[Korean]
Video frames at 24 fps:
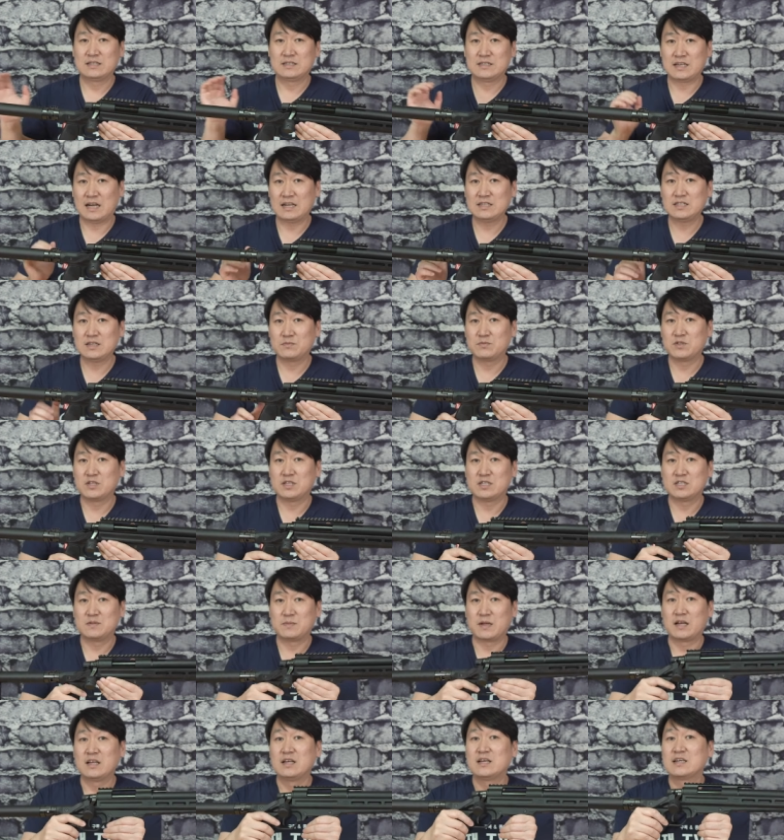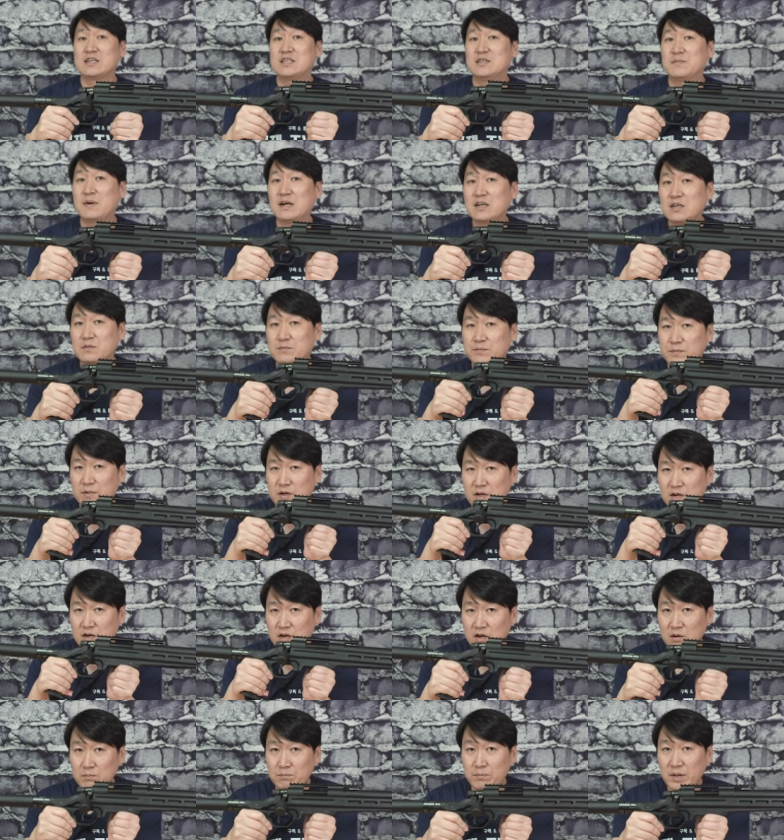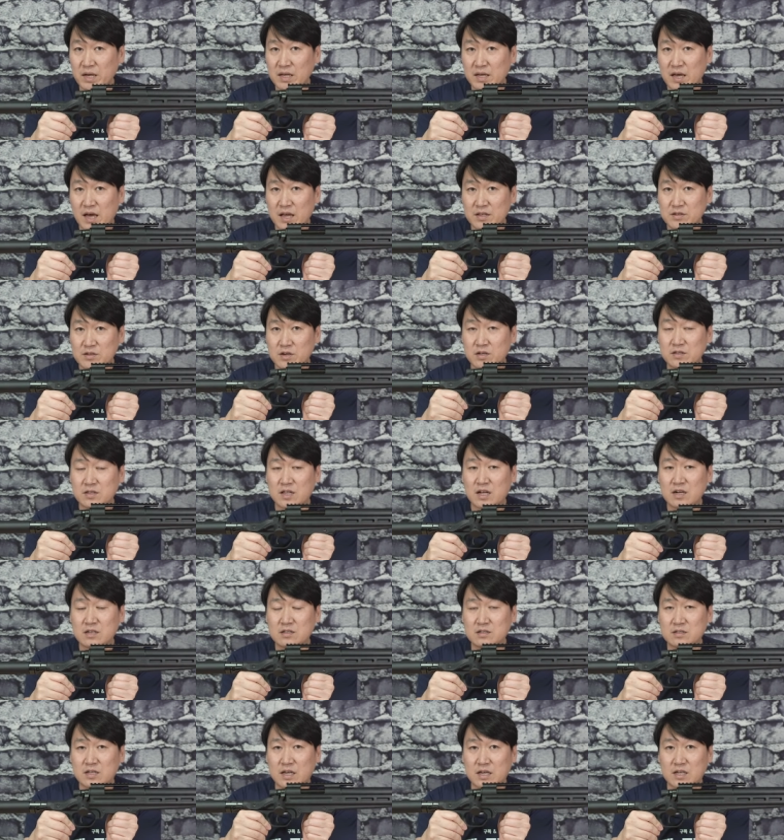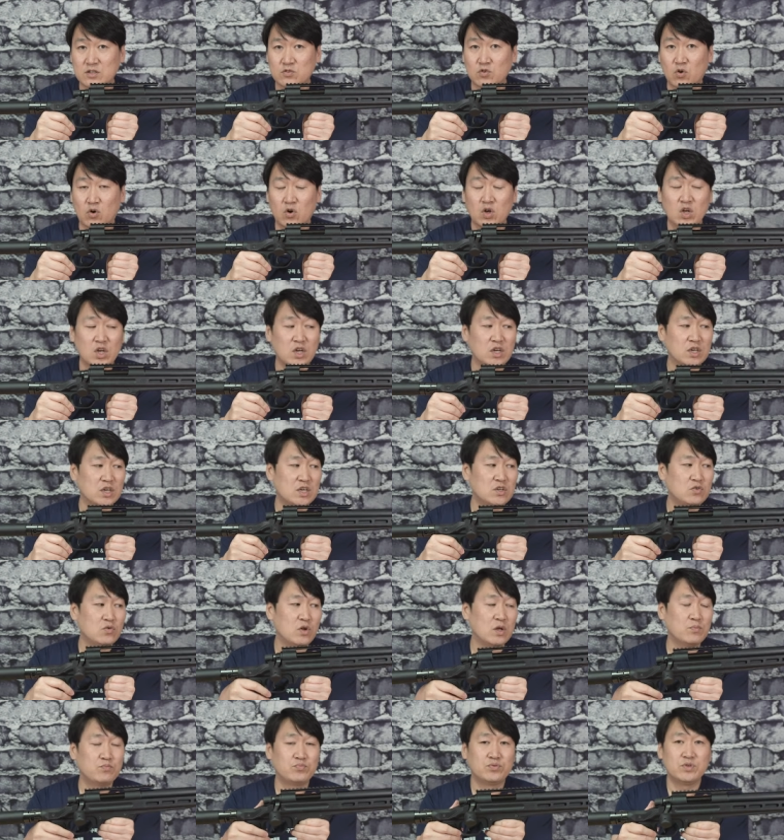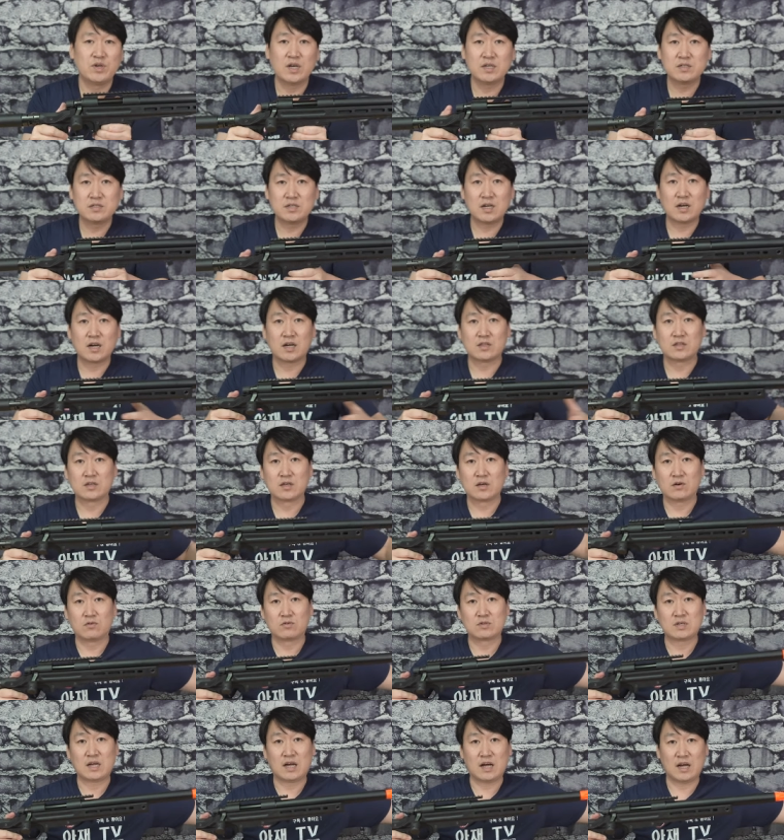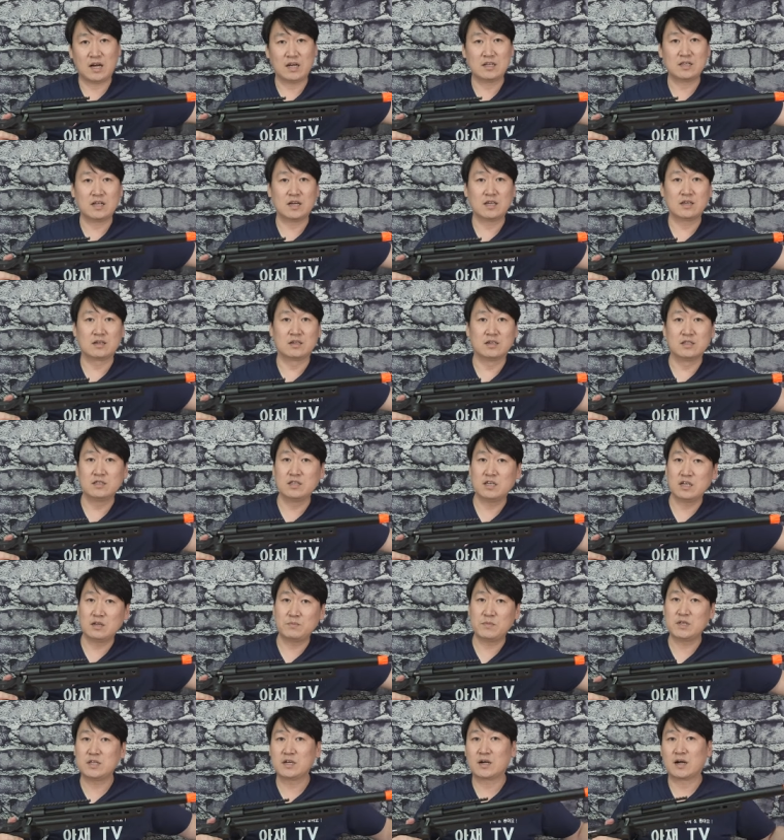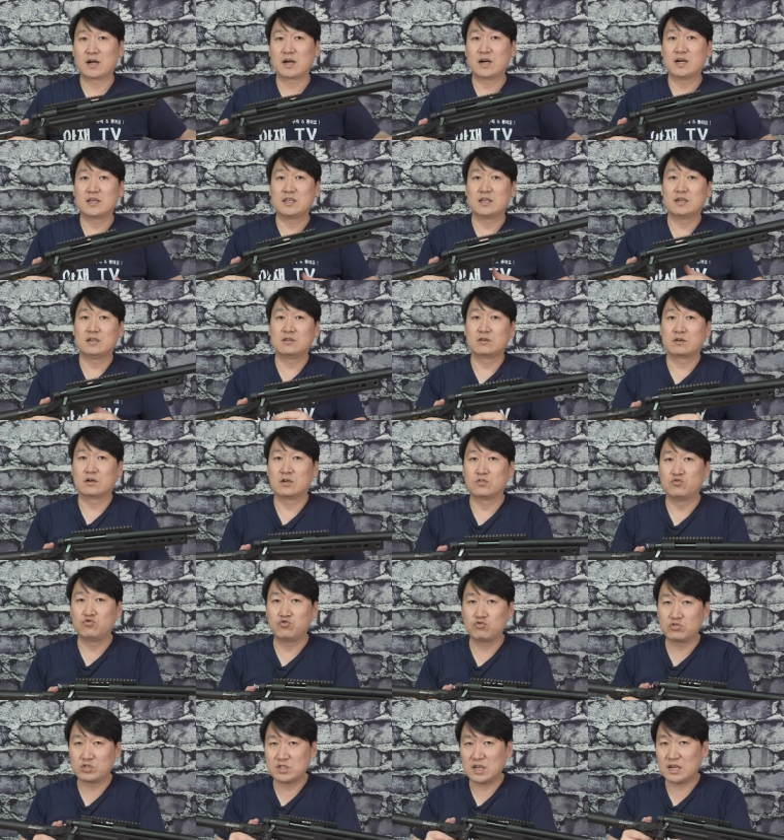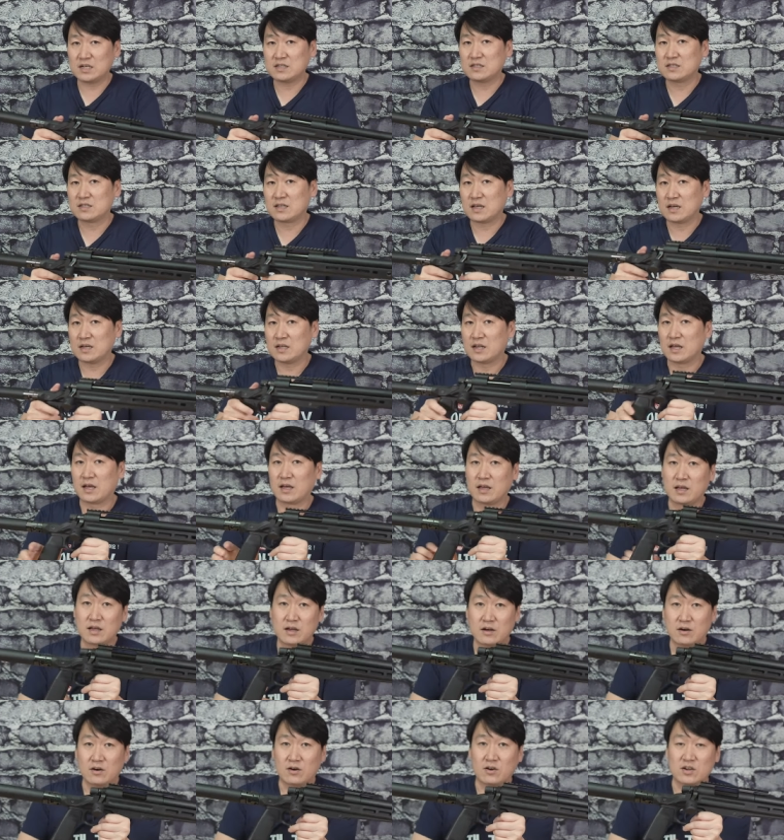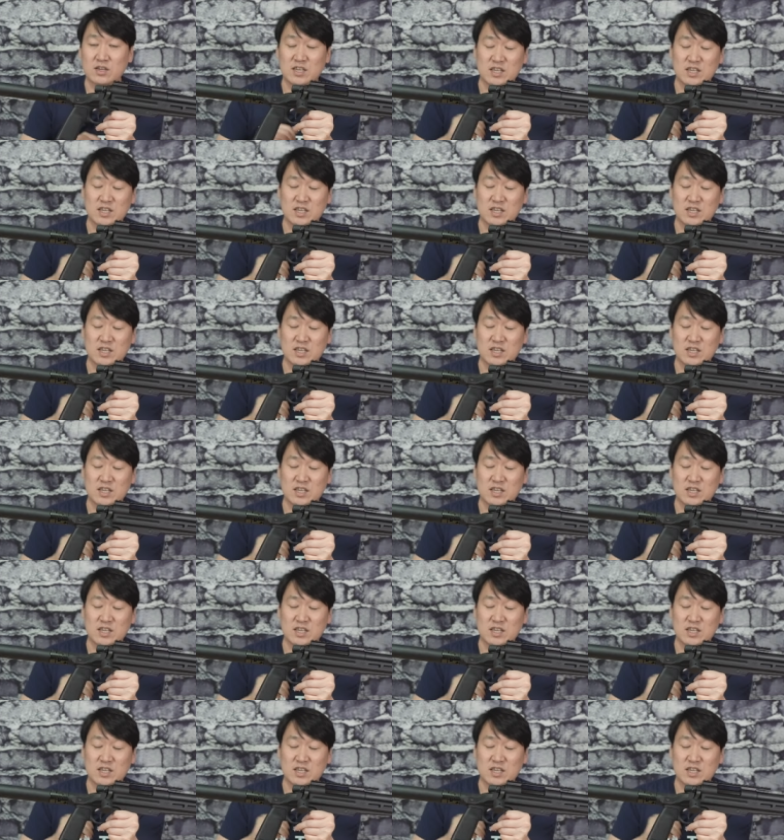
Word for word: 장점들이 있으면 그만큼 컴팩해졌다는 얘기죠. 기존의 VSR 같은 경우는 상당히 근 1m 가까이 되는 그 죽창 스타일의 어,